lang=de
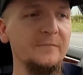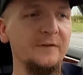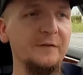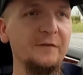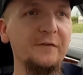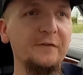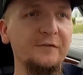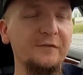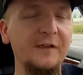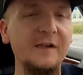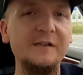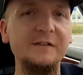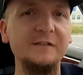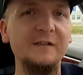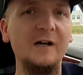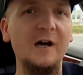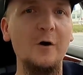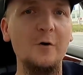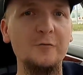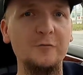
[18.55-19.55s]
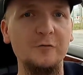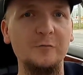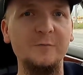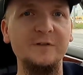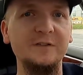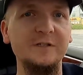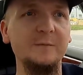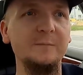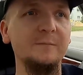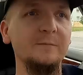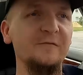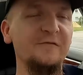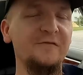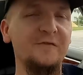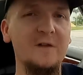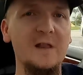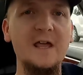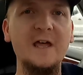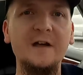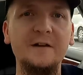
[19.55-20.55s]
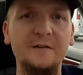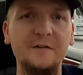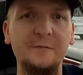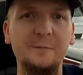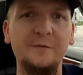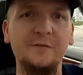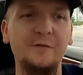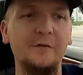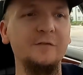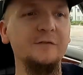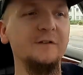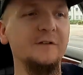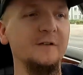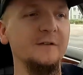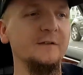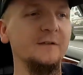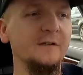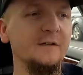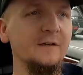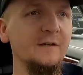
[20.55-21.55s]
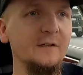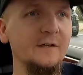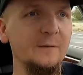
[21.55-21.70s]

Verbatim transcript: Dieses seltene Auto mit dem Flair des Besonderen,